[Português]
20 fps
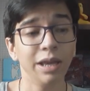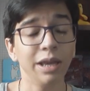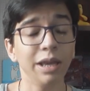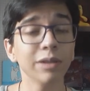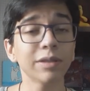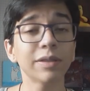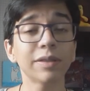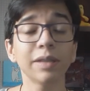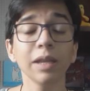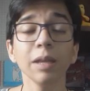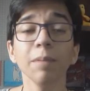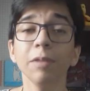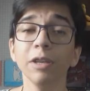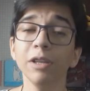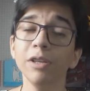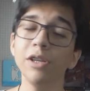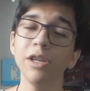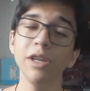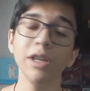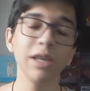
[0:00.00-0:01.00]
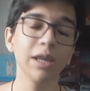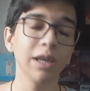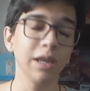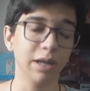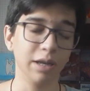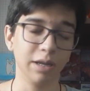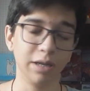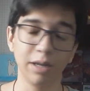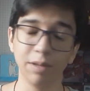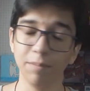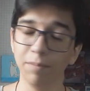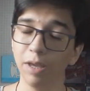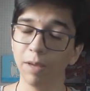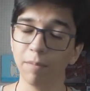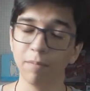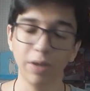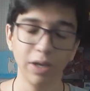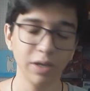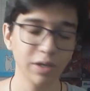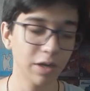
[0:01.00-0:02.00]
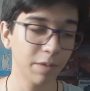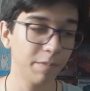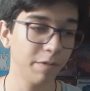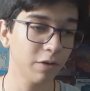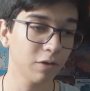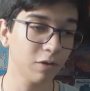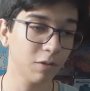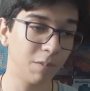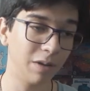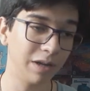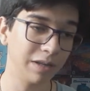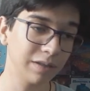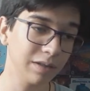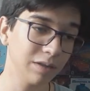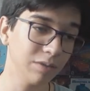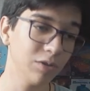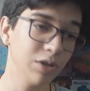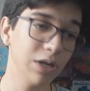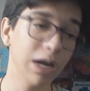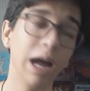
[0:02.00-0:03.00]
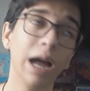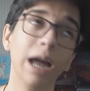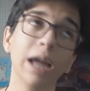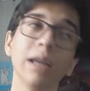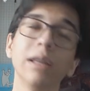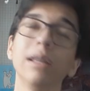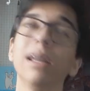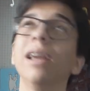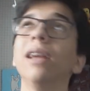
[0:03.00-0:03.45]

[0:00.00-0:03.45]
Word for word: eu sempre tinha na minha mente a preocupação de, ai, ah,